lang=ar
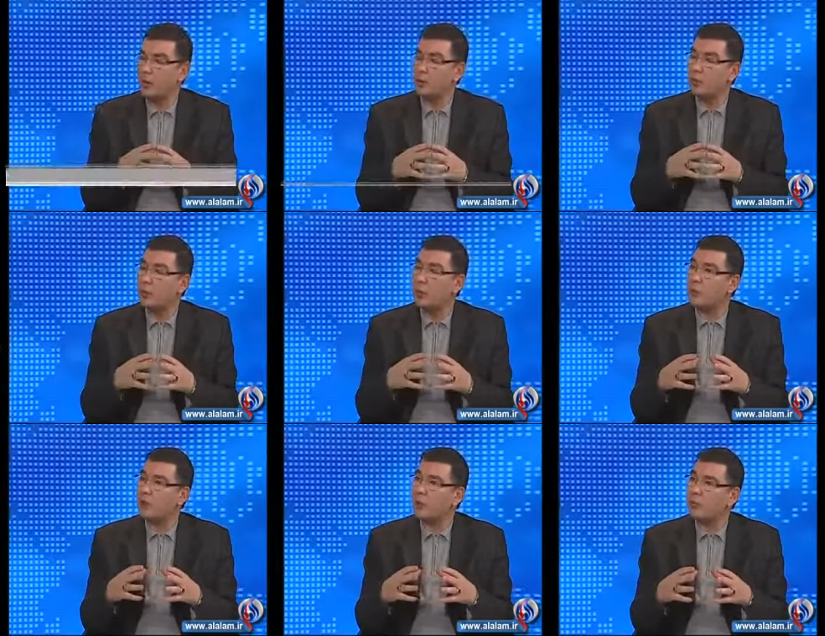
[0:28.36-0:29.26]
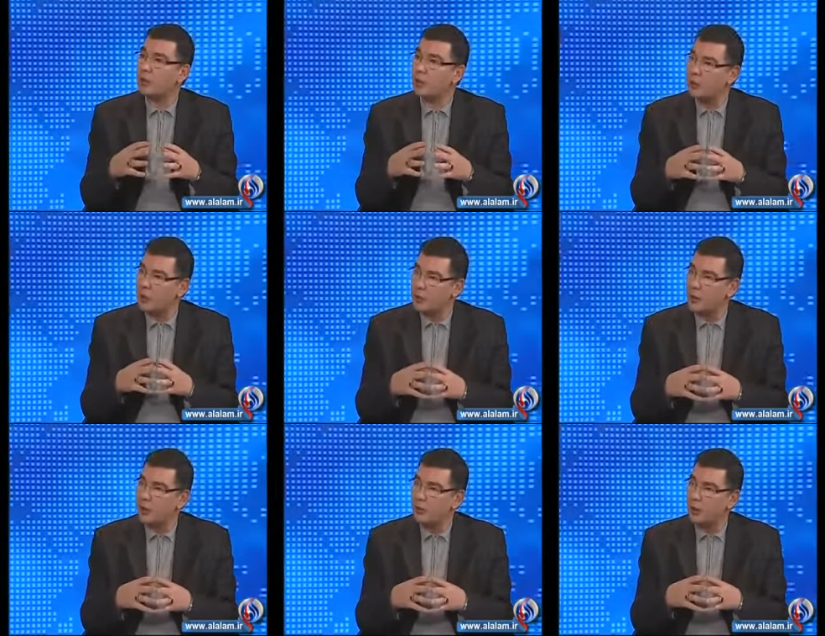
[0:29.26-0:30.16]
متبادل من قبل
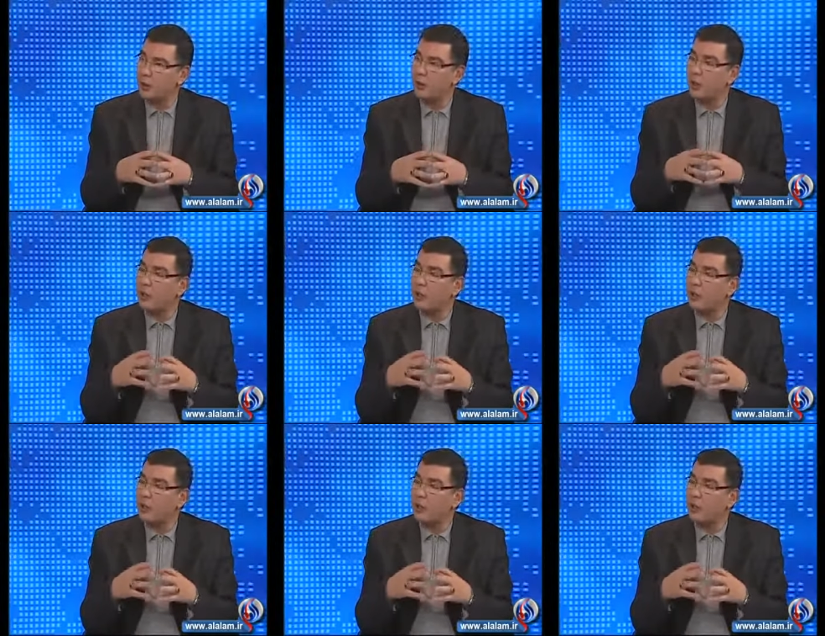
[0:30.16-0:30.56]
الجانبين نعم.